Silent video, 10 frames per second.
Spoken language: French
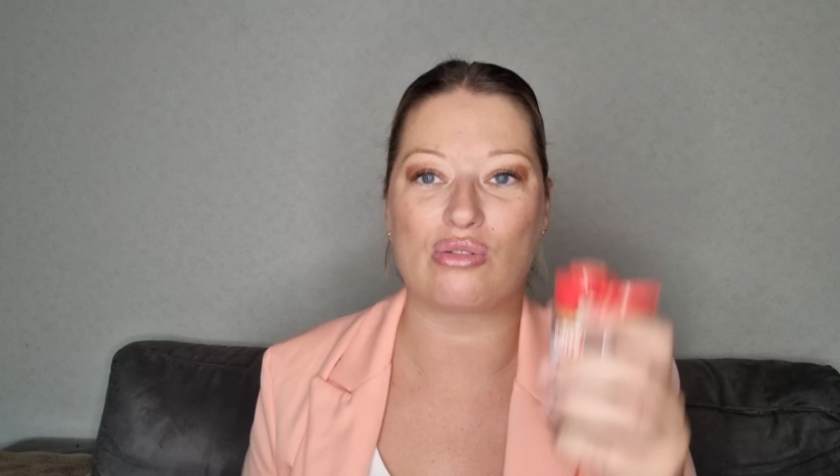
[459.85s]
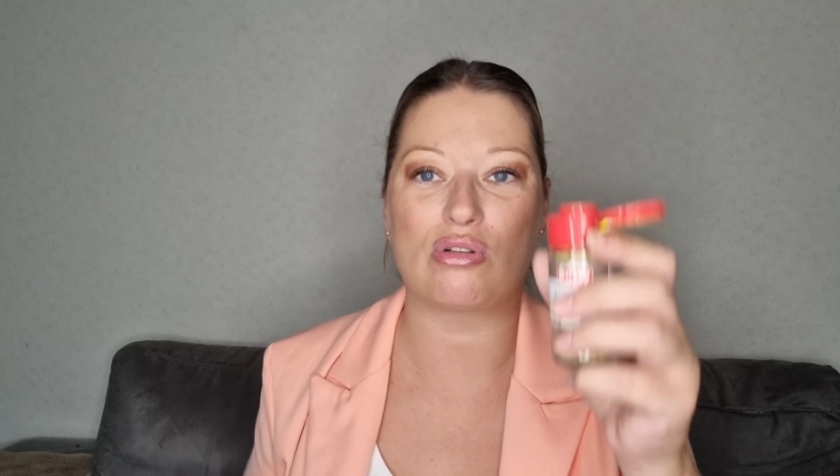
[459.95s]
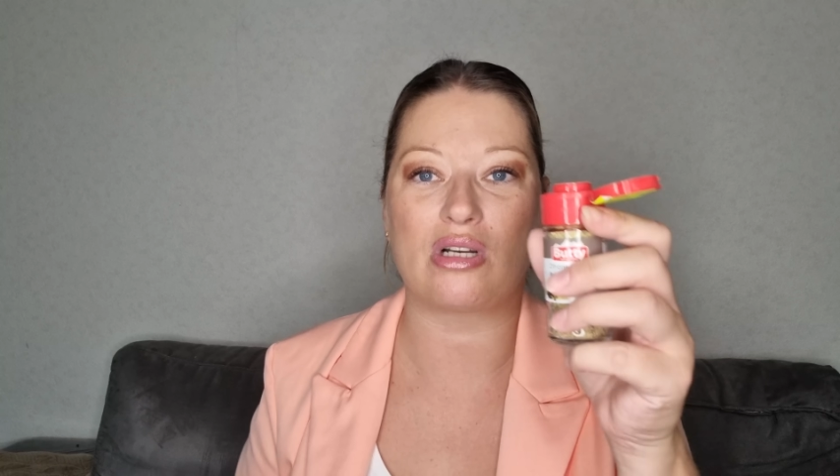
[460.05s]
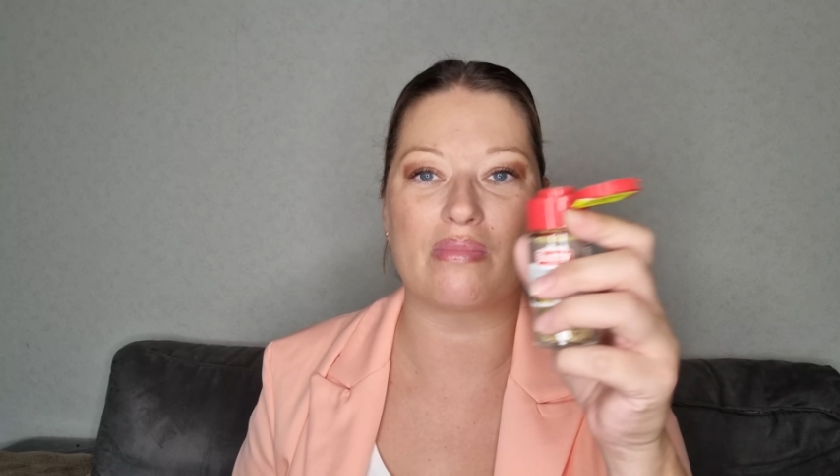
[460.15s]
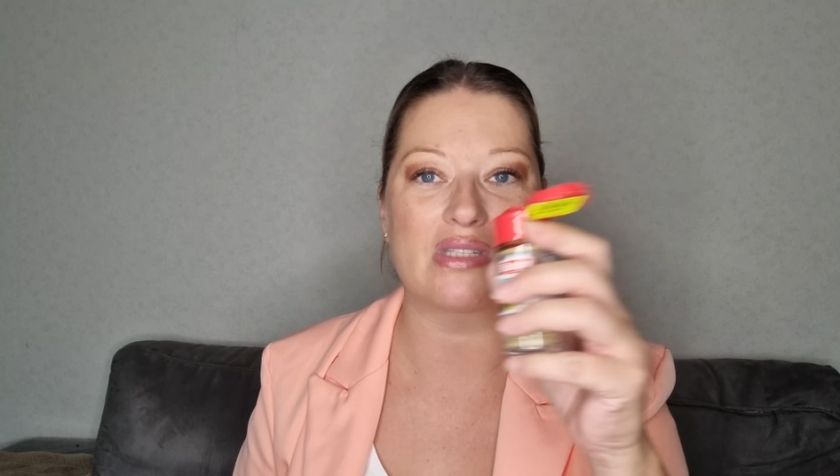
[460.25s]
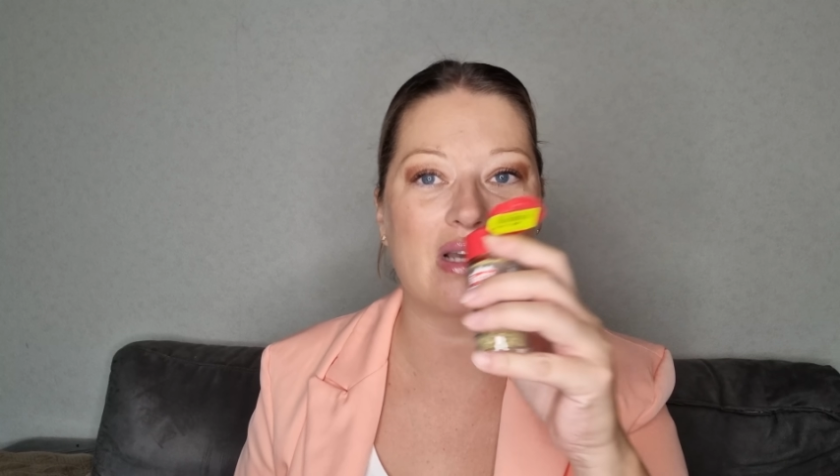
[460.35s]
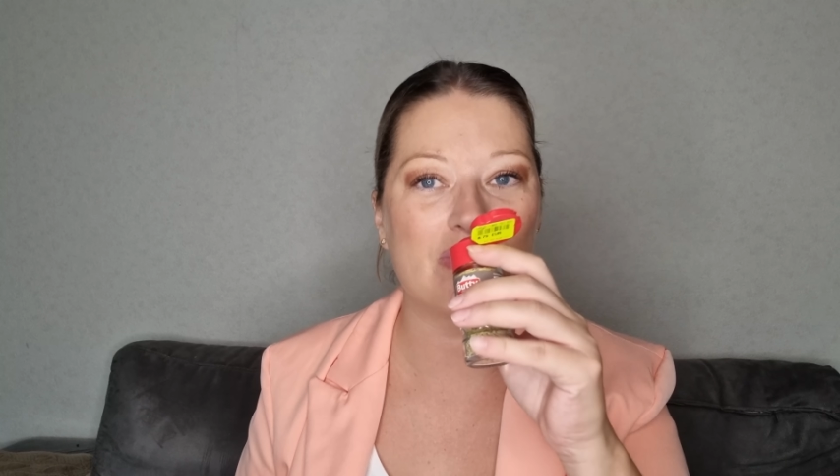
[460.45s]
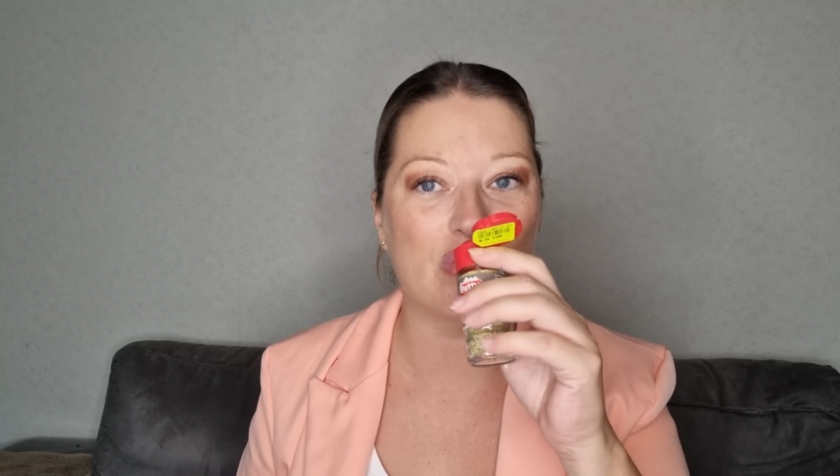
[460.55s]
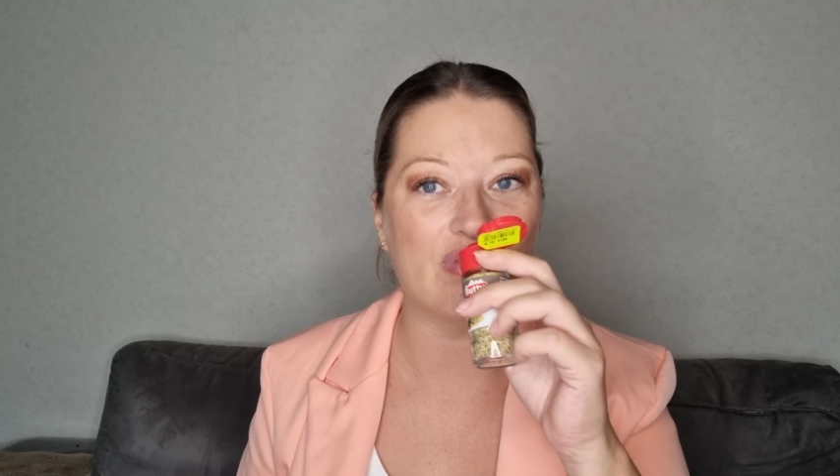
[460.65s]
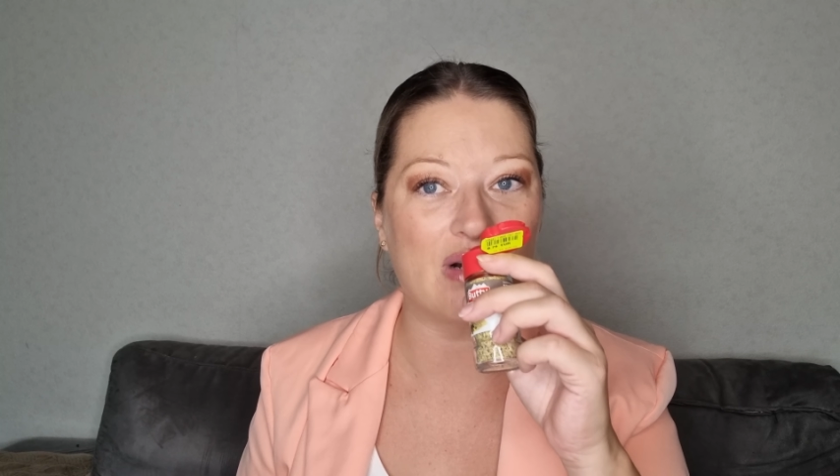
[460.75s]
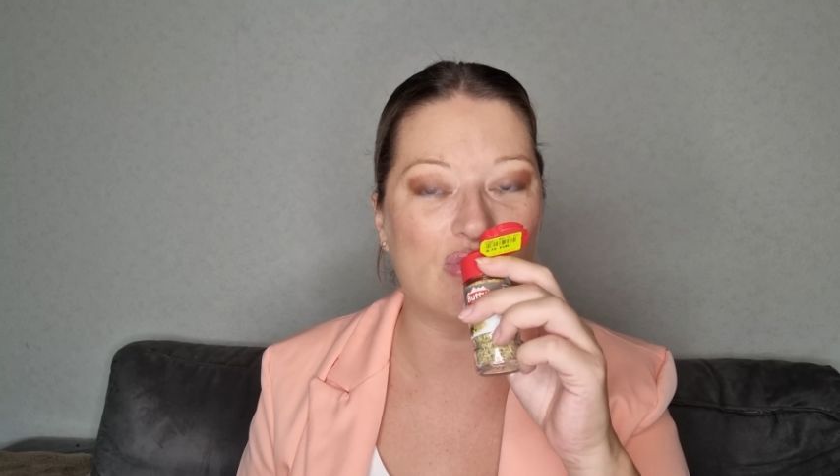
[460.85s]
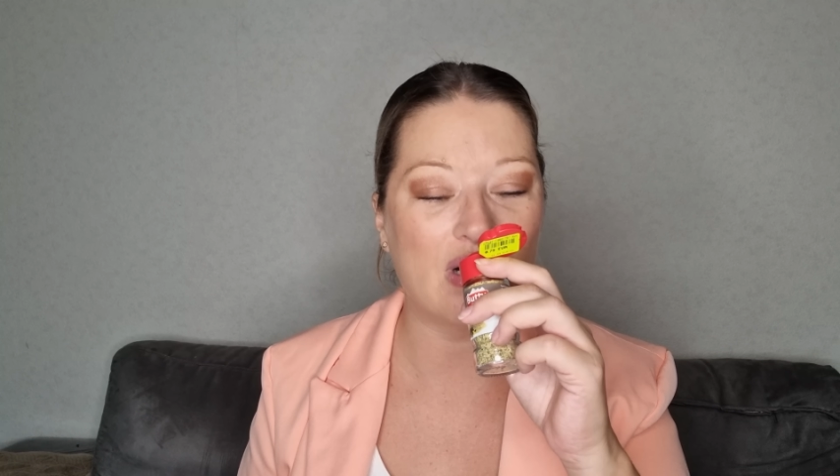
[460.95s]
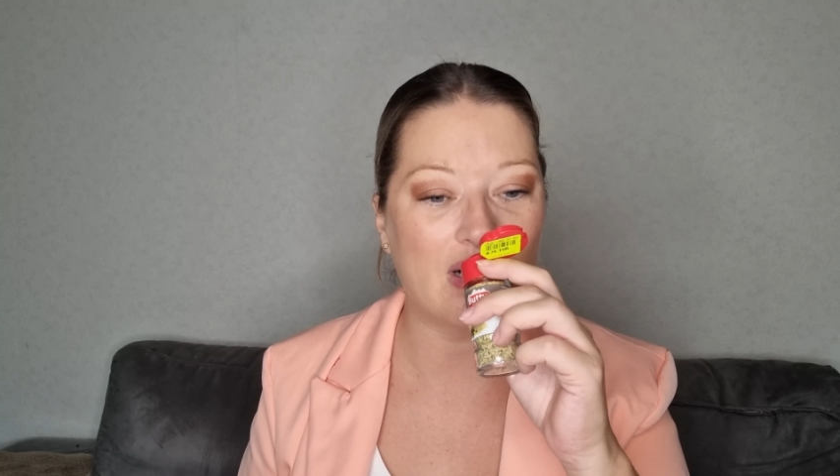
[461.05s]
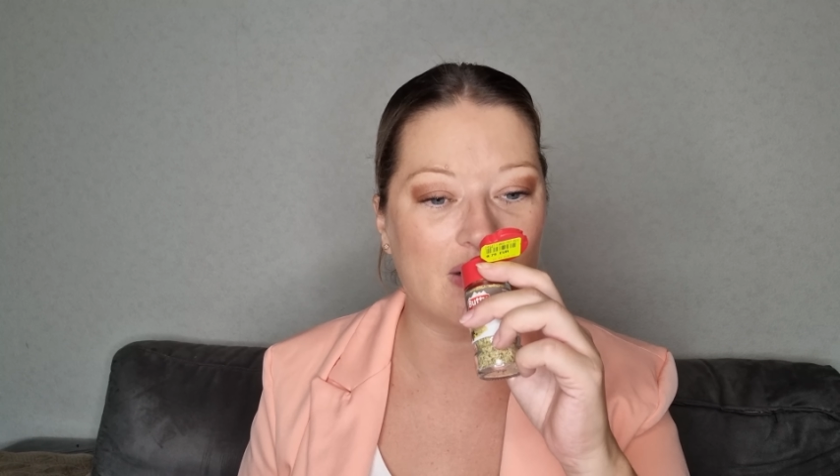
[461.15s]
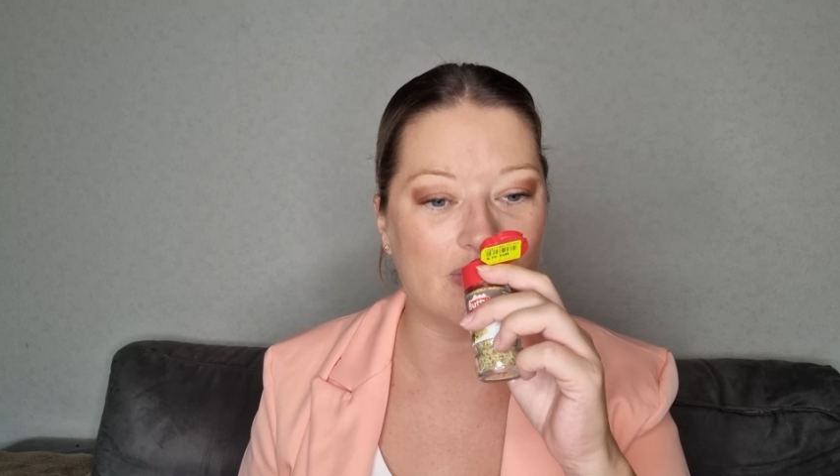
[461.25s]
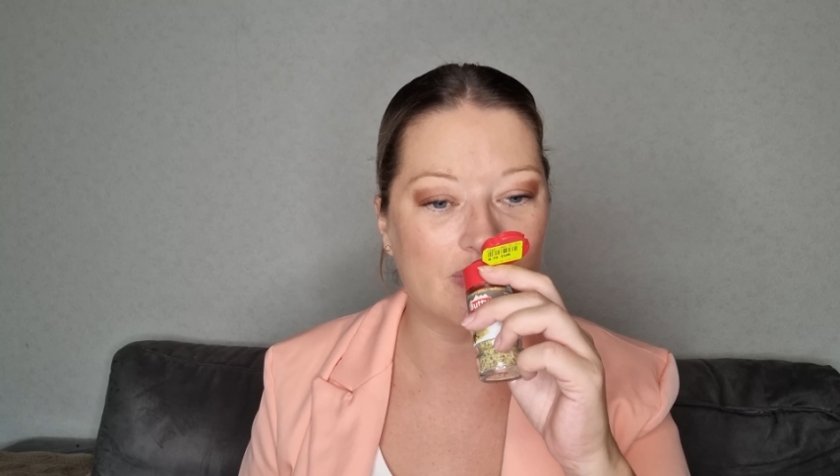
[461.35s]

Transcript: trucs comme ça, je me fait avoir.